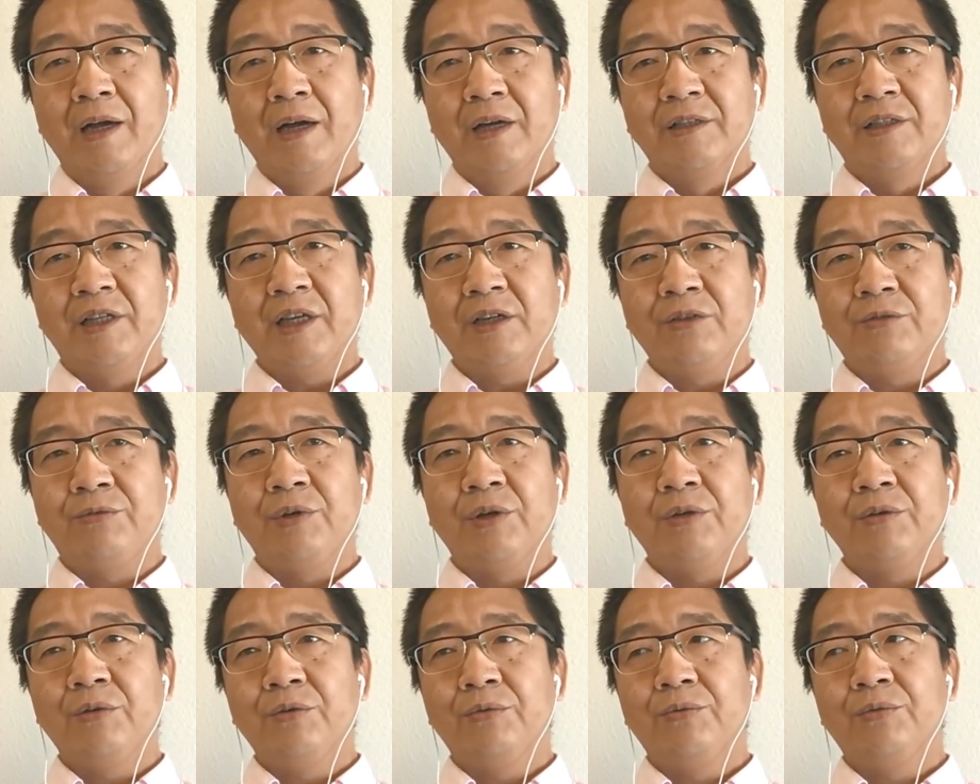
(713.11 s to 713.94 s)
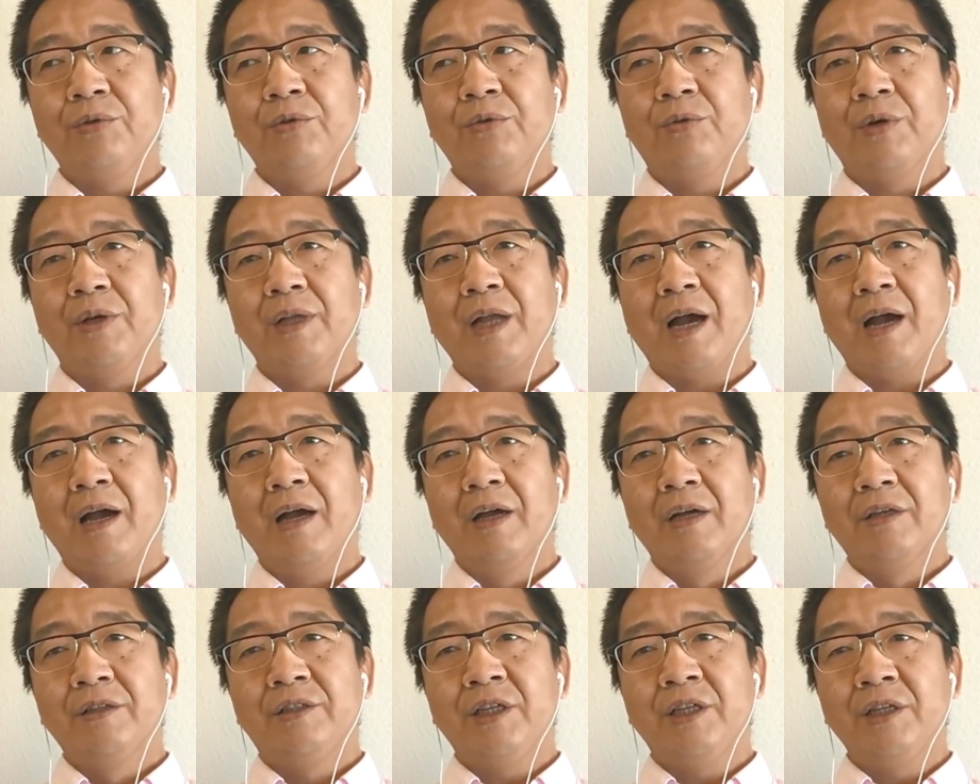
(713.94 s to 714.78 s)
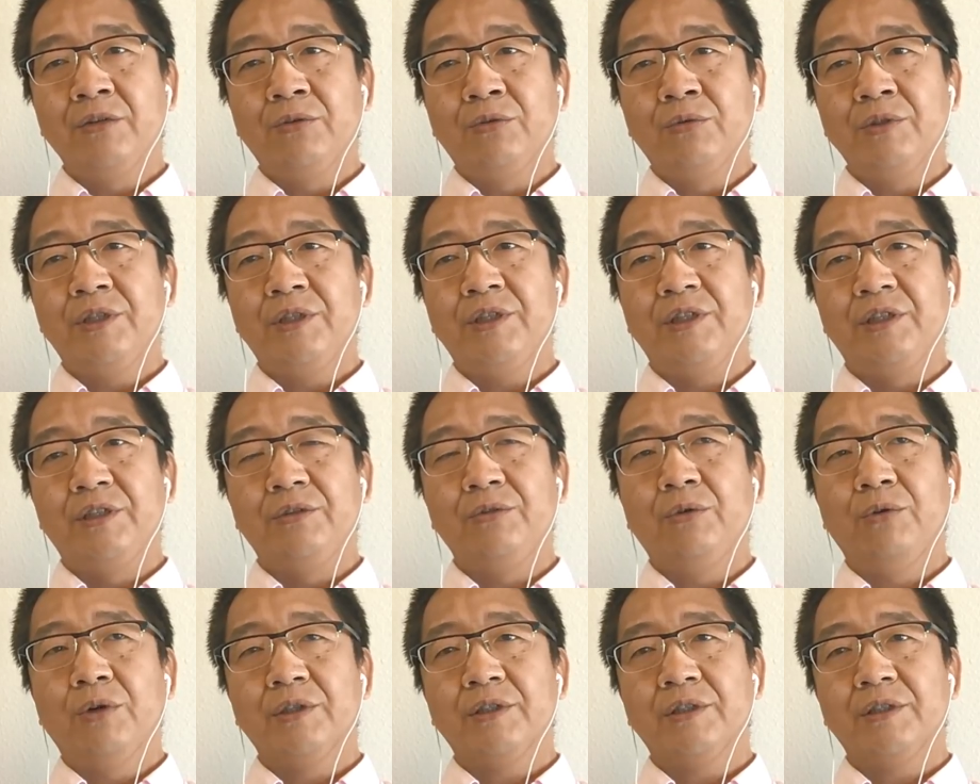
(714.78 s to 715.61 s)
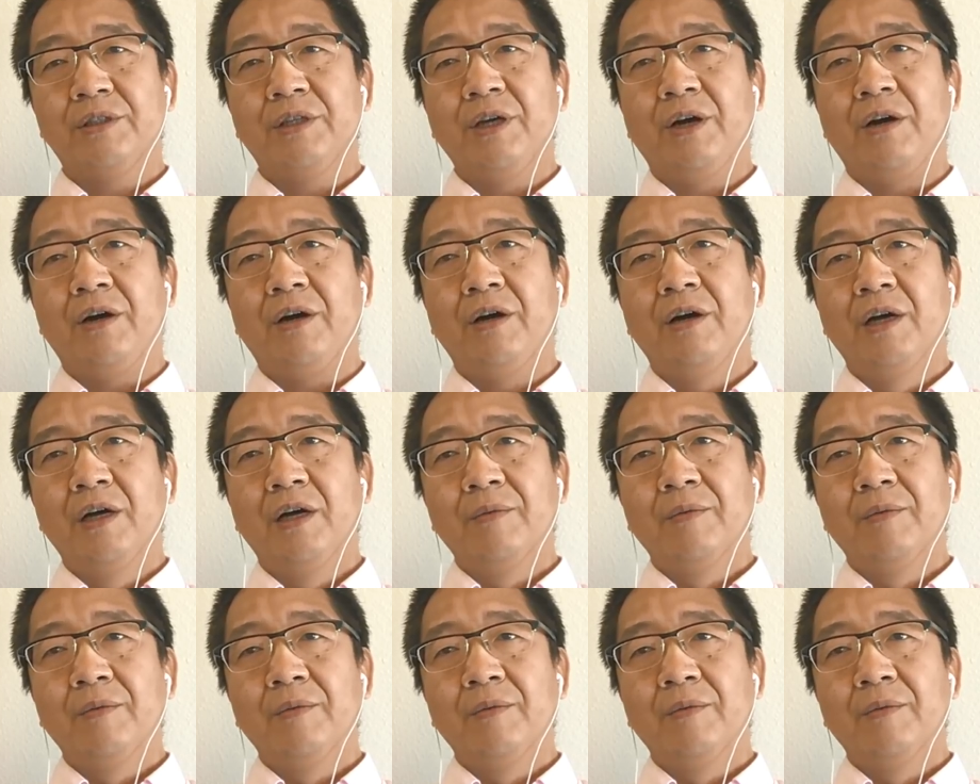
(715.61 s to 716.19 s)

这个绝对主义国家进攻齐国是小，